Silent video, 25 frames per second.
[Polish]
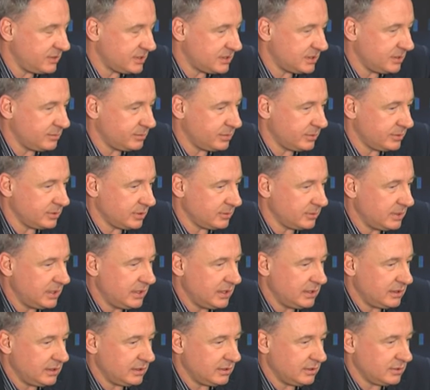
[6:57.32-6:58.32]
występują,
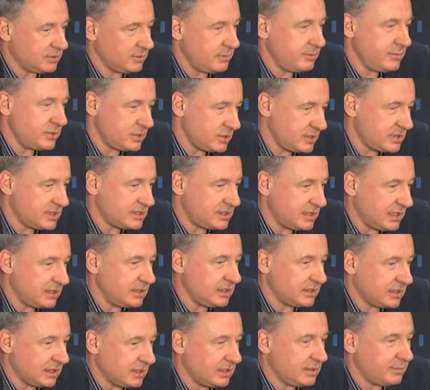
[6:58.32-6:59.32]
żeby mieć
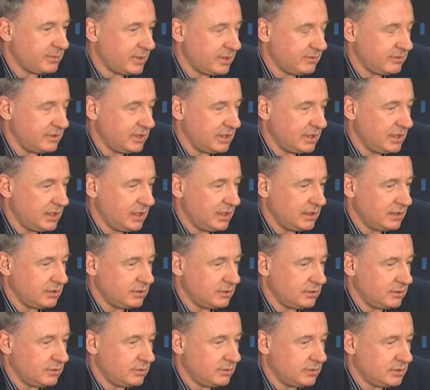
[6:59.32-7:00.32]
rozeznanie tak naprawdę,
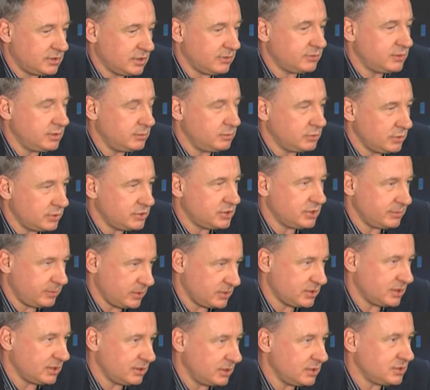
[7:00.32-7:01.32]
co w tym nurcie mm
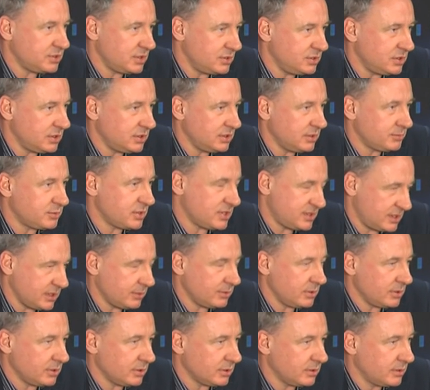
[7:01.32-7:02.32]
-hmm. piosenki się dzieje przez
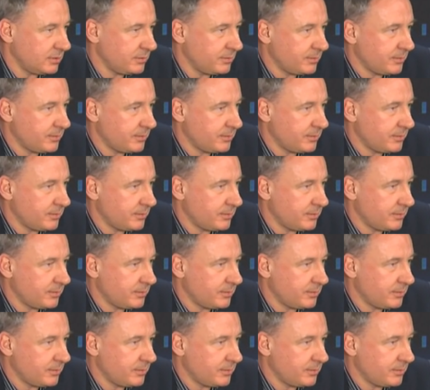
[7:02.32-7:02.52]
cały rok.